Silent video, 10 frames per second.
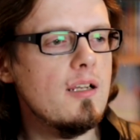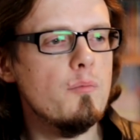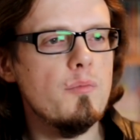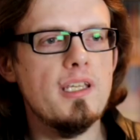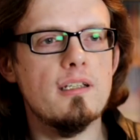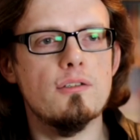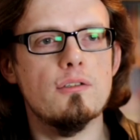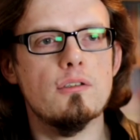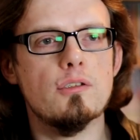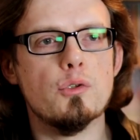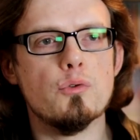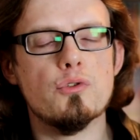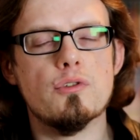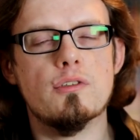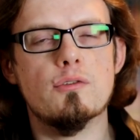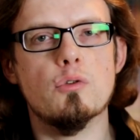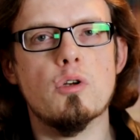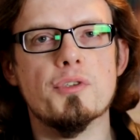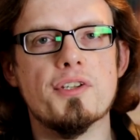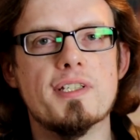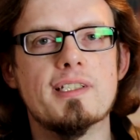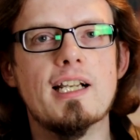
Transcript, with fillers: mais euh, qui ont euh, cette,